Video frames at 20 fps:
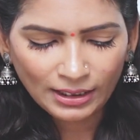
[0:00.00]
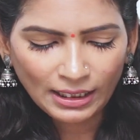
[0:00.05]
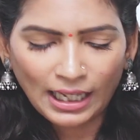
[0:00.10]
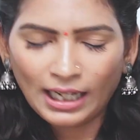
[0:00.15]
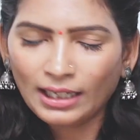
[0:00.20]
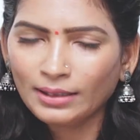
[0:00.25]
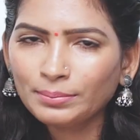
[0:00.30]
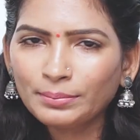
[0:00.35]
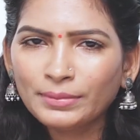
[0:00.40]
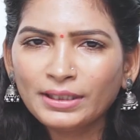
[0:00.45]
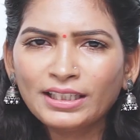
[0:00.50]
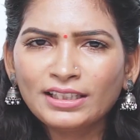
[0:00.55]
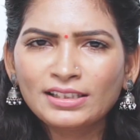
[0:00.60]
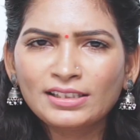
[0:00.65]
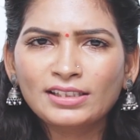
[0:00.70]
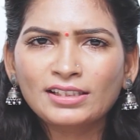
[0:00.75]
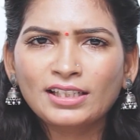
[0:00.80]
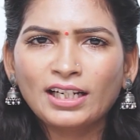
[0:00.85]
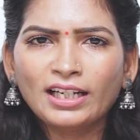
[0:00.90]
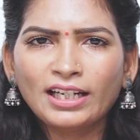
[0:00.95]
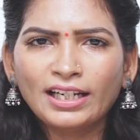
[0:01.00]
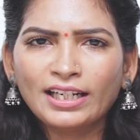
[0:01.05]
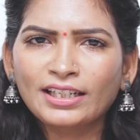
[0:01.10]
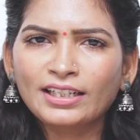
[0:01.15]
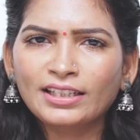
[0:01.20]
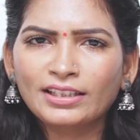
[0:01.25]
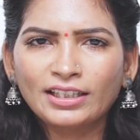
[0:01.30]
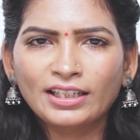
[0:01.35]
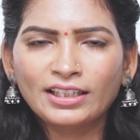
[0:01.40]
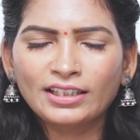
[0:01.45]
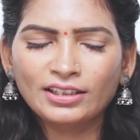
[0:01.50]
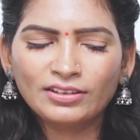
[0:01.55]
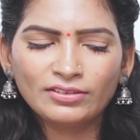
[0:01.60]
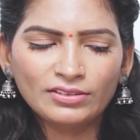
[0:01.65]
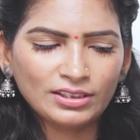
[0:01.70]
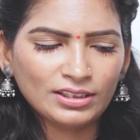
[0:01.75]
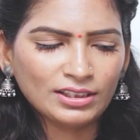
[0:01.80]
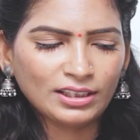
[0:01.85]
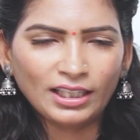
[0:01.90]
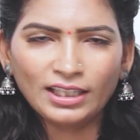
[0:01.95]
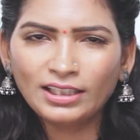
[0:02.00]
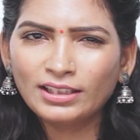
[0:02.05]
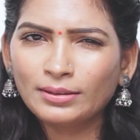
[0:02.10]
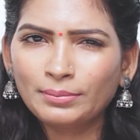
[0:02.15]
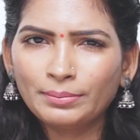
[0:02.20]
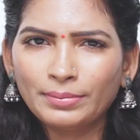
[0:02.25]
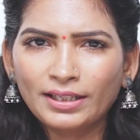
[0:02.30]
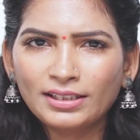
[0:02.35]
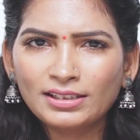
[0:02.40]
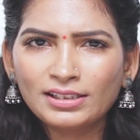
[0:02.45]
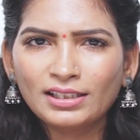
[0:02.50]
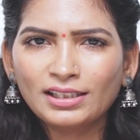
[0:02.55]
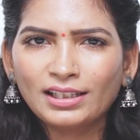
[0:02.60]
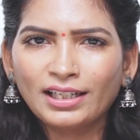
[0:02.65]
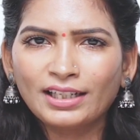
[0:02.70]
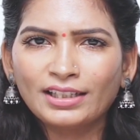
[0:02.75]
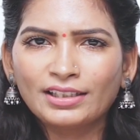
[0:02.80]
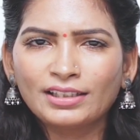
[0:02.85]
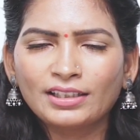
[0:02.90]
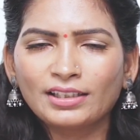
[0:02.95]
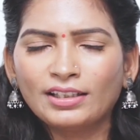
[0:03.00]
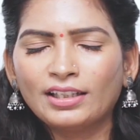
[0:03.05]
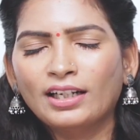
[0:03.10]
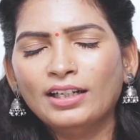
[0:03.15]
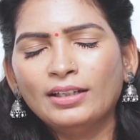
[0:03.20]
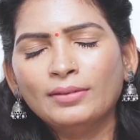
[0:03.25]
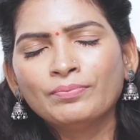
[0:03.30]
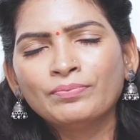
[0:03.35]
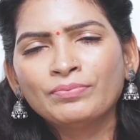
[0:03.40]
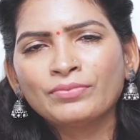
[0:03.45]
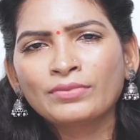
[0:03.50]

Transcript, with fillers: லாக்மி இன்ஸ்டா லைனர் தான் எடுத்து வச்சுருக்கேன் இந்த பேசிக் லைனர் தான்